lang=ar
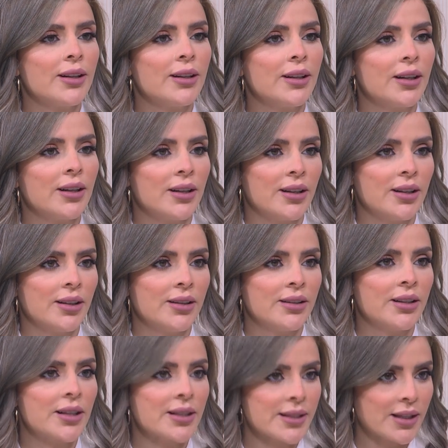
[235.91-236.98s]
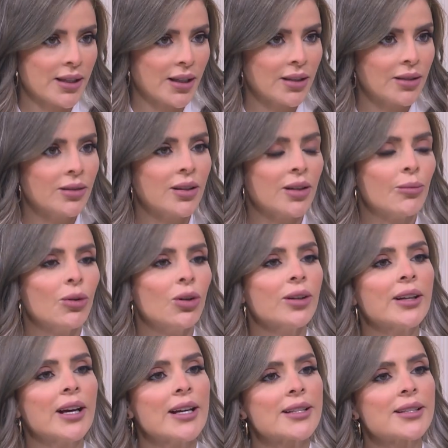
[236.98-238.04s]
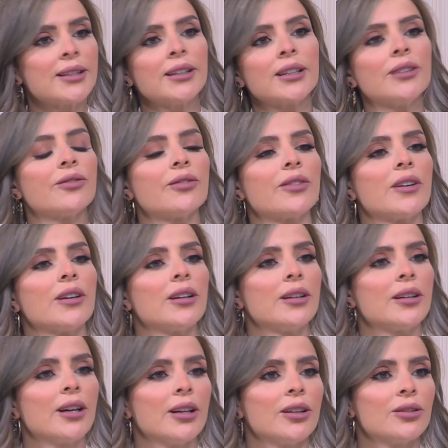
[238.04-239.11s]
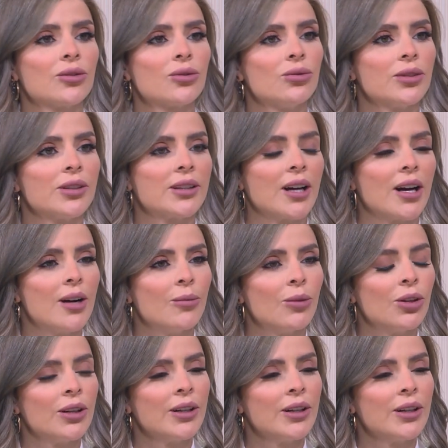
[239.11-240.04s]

للدراسه عن بعد هاي السنه كيف راح تكون التعامل